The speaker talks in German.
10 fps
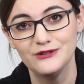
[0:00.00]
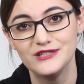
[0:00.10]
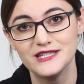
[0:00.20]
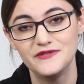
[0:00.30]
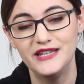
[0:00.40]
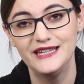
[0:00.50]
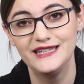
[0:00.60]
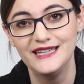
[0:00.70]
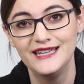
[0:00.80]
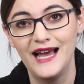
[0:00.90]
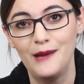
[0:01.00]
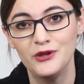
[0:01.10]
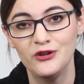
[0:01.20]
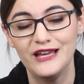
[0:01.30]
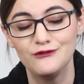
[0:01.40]
Und deswegen
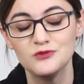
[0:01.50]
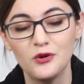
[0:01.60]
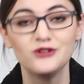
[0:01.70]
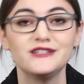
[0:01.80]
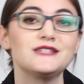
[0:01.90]
habe ich euch ja versprochen,